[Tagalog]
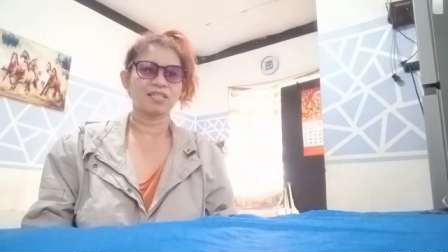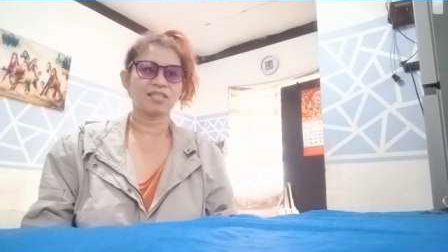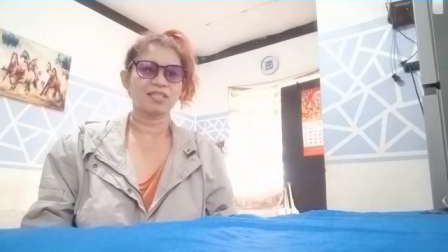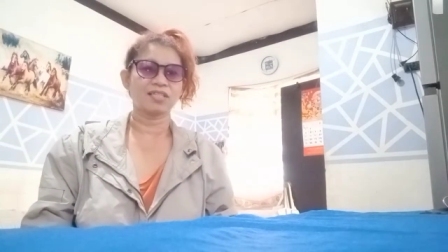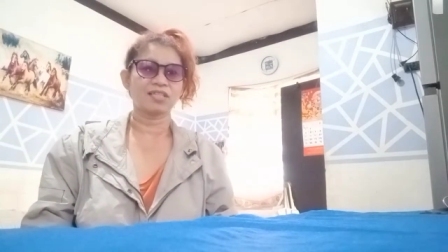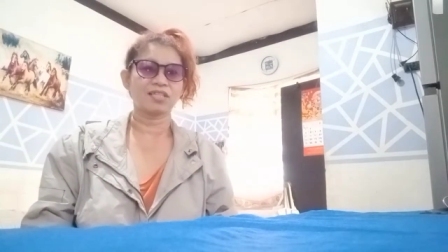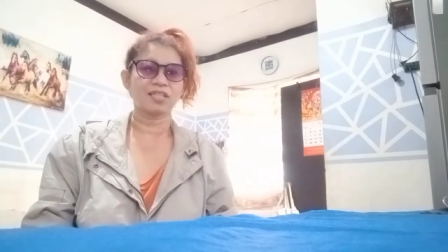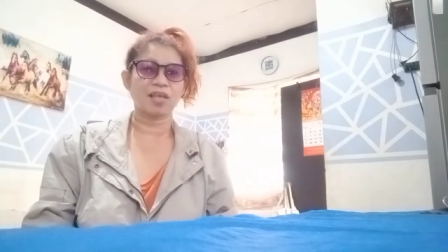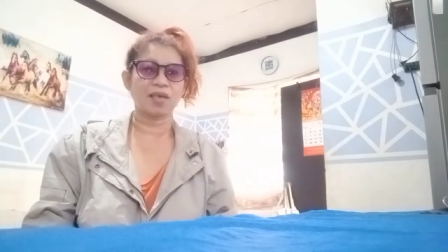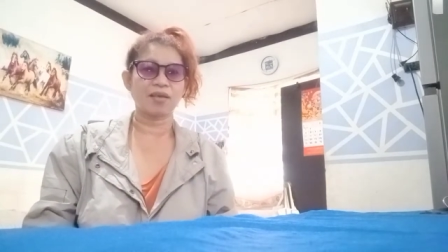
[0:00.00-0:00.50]

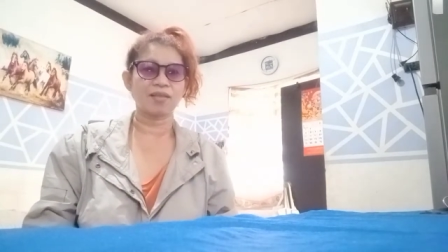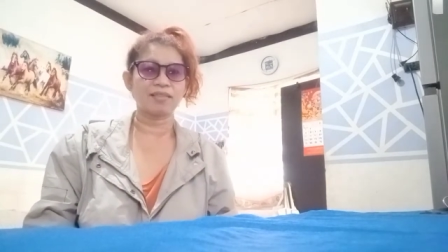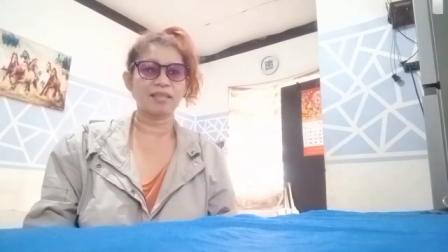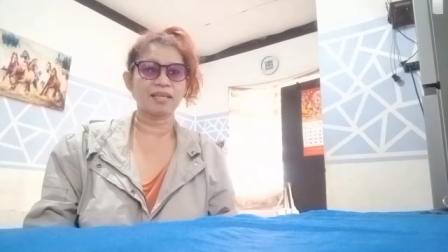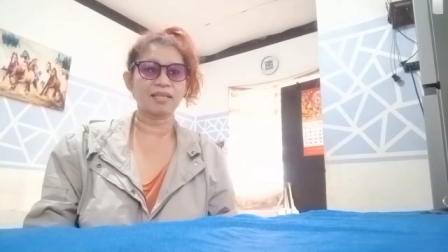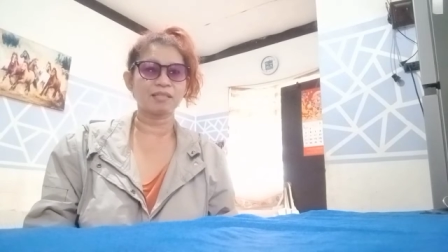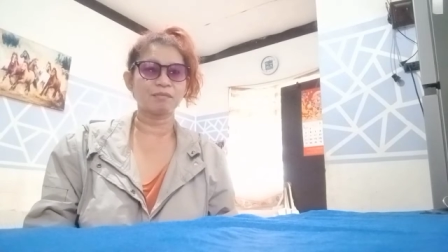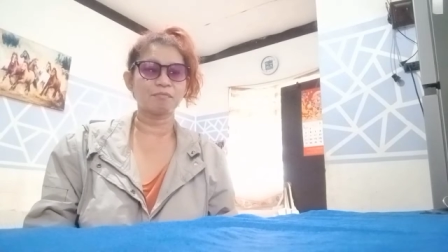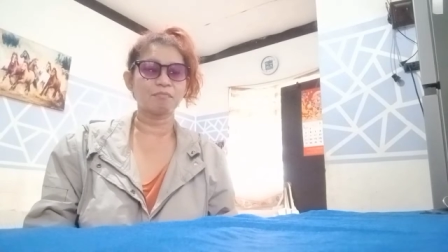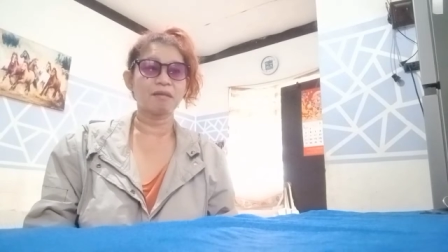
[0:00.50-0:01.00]
See you
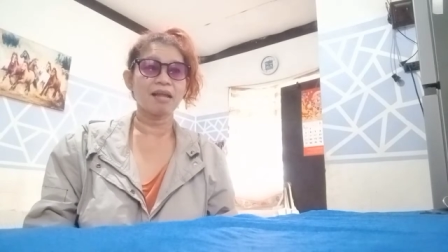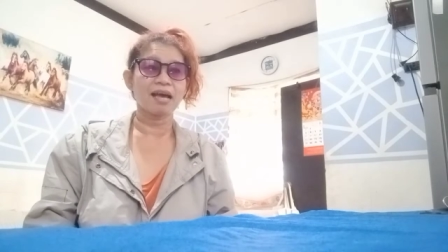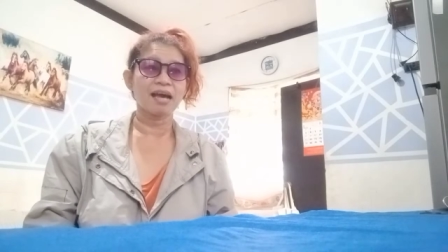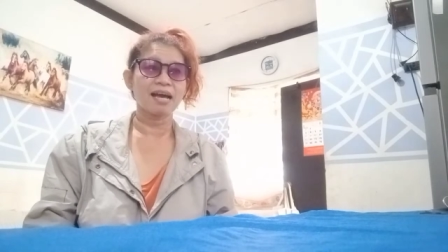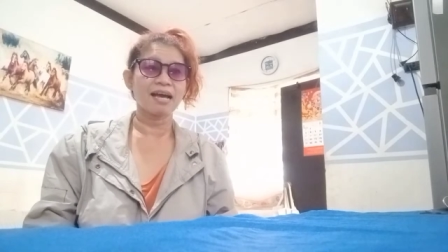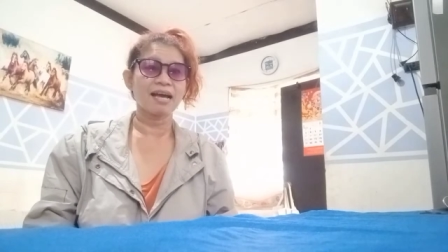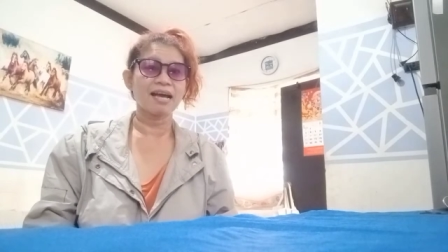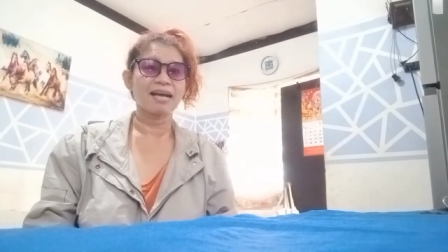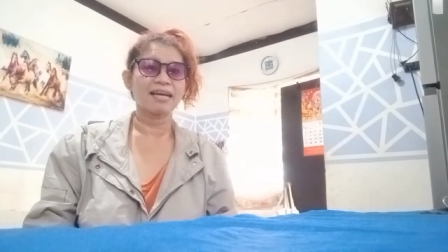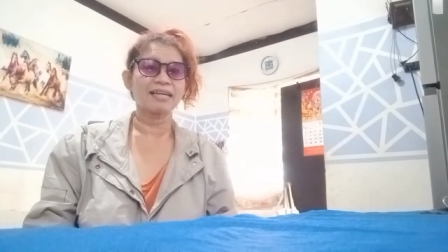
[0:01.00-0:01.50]
next
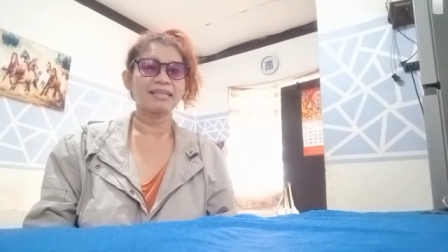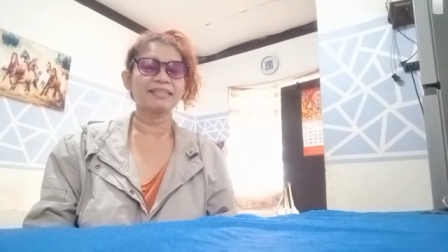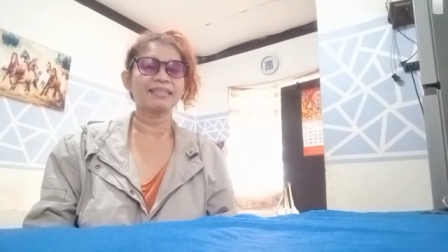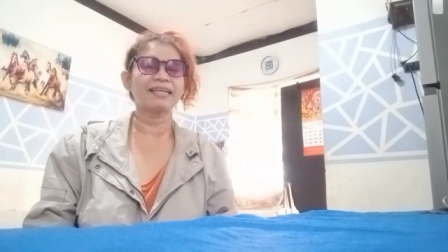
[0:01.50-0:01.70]
vlog.